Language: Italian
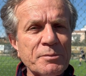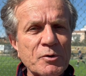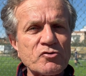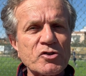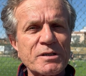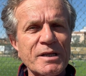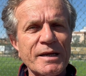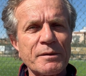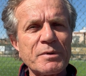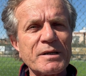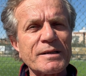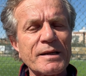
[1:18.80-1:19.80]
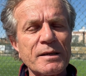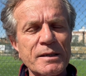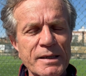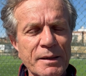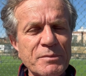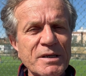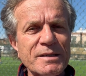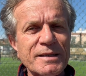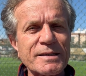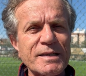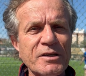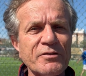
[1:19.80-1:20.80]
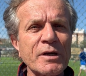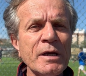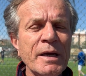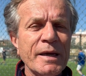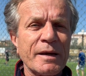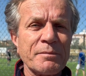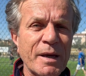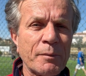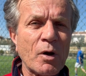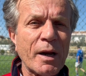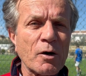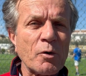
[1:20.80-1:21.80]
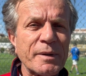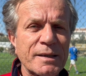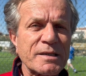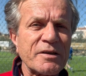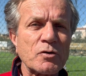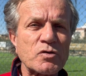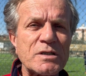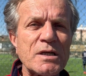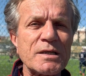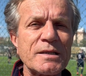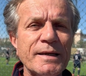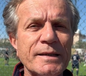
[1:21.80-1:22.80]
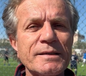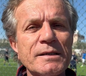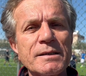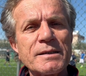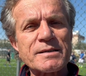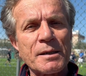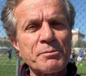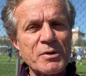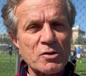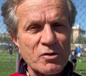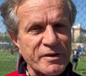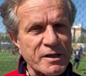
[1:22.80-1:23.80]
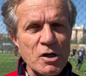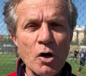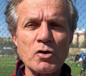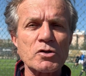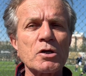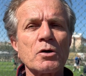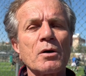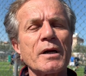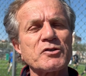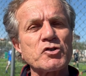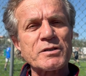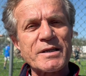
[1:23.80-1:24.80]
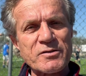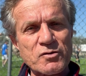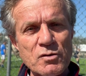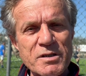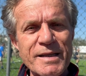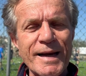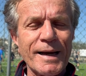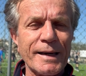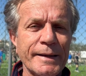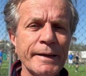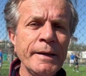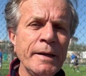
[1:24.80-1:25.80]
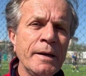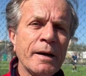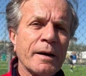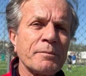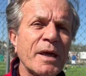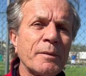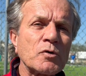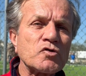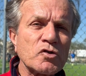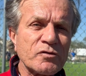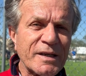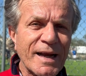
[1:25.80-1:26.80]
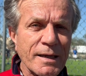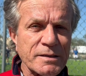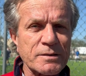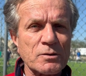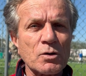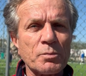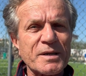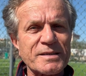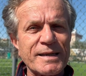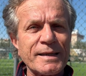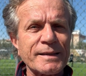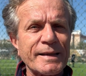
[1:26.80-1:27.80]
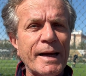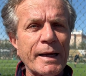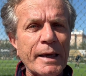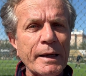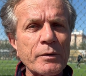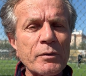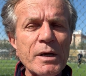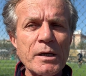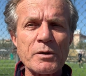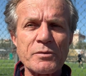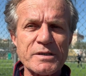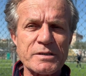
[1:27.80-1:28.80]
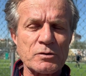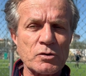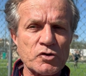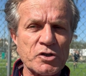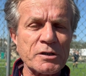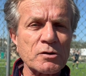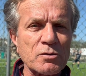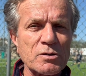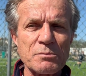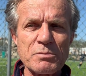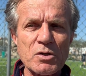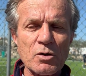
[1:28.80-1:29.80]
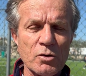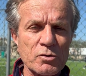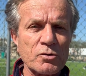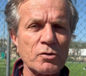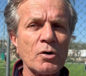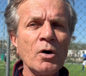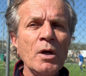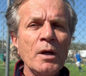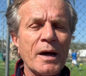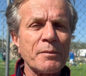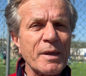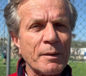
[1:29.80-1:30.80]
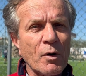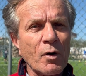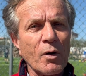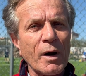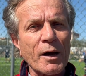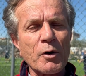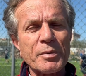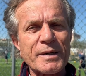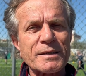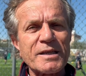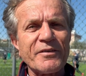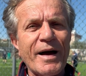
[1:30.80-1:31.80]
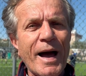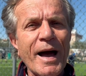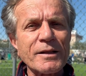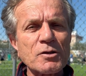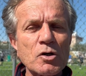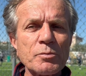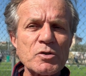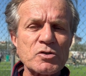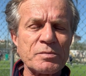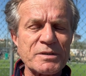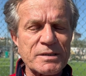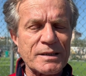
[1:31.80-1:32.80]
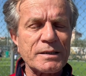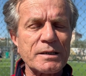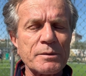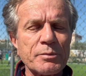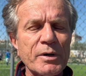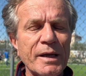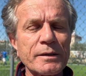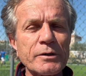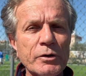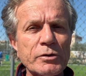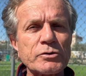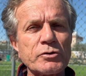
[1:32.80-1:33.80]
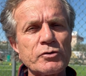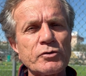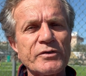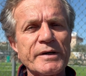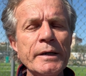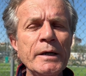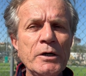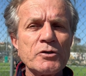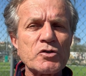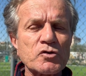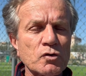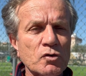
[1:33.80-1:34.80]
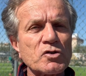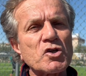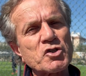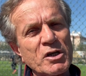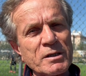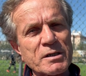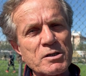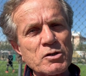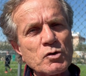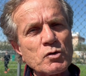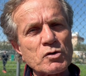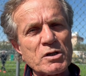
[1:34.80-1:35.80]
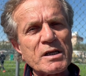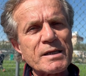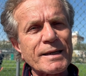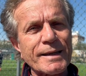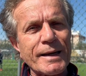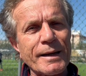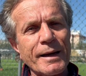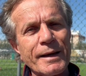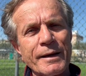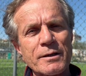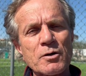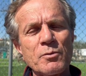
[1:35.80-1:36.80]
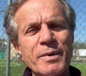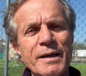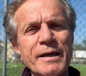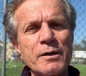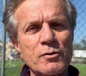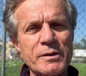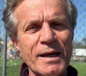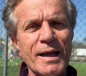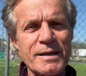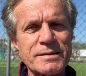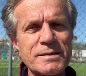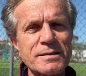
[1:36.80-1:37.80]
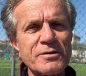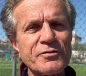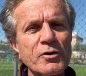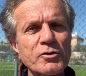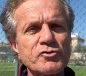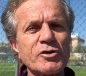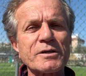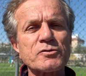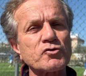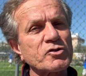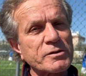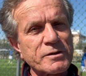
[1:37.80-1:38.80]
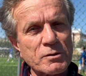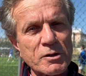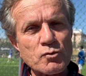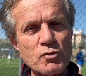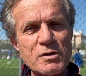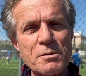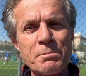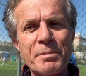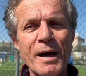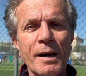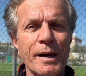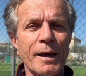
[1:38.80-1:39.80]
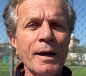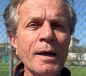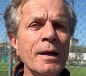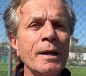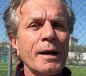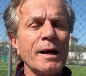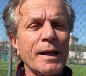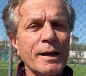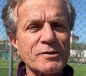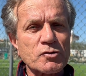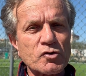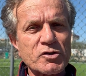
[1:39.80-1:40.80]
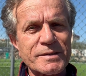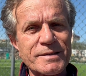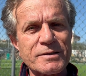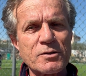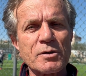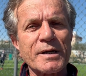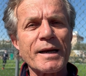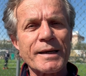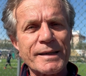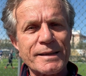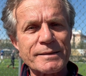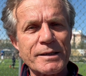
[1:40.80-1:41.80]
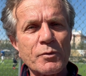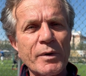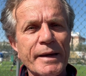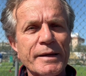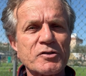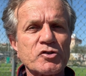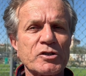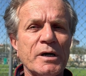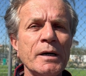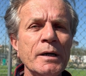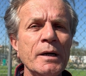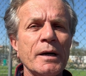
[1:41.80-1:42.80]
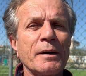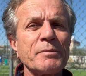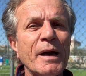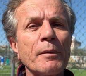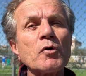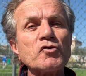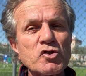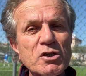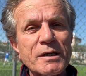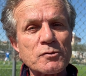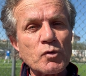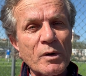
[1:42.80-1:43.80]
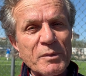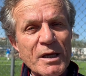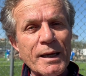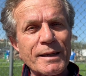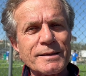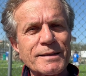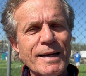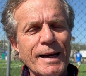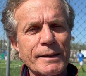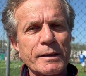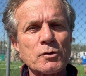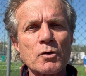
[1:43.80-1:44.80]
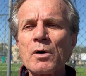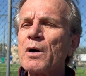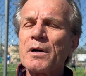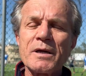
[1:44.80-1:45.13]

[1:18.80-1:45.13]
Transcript: i progetti riabilita riabilitativi e abbiamo la cooperativa Osiride di San Pietro Vernotico, la città solidale, abbiamo Giovinazzo presente anche qui in questo centro di Bitonda appunto abbiamo la cooperativa Antropos per salire poi al nord dove ci sono dei centri diurni Itaca e Arcobaleno dell'ASL di Foggia, l'associazione Tutti in Palla, l'associazione La Grande Quercia, abbiamo Giga 2000 di Taranto.